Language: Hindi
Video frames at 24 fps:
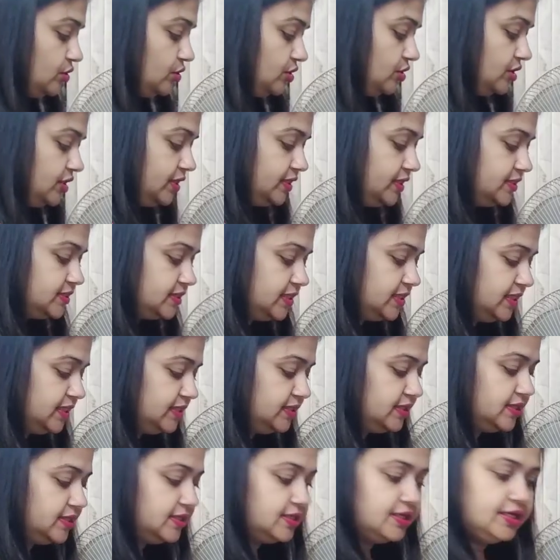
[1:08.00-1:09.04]
और इसके
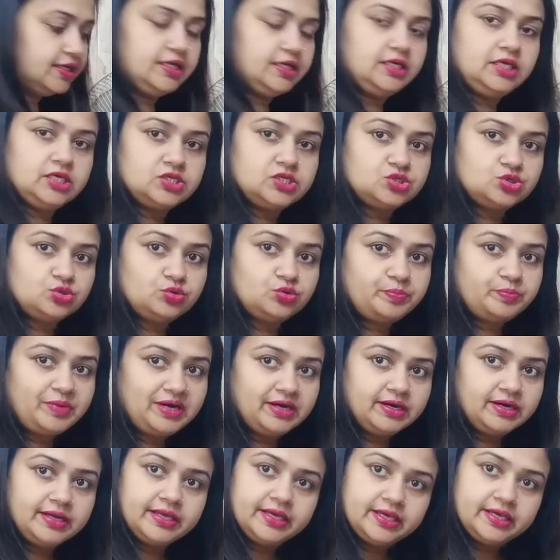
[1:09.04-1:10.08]
अंदर की ये जो
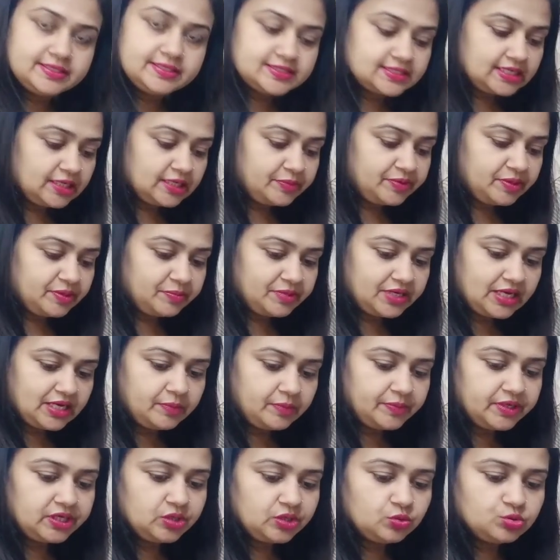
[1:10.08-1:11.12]
पार्ट है इसका भी हमें
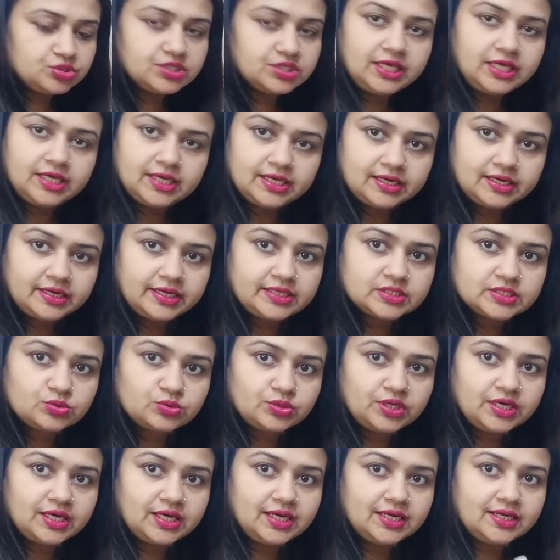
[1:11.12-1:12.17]
यहाँ पर यूज नहीं करना इसको
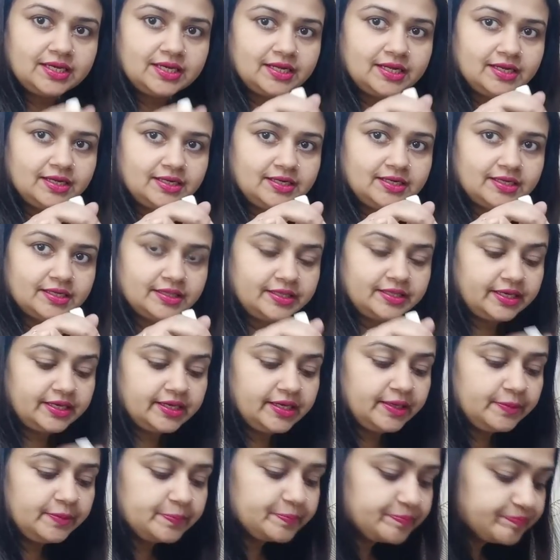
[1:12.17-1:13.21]
निकाल कर अलग कर
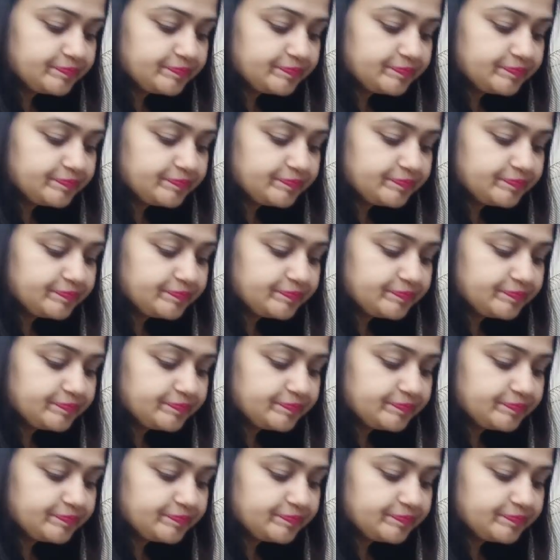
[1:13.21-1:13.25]
देंगे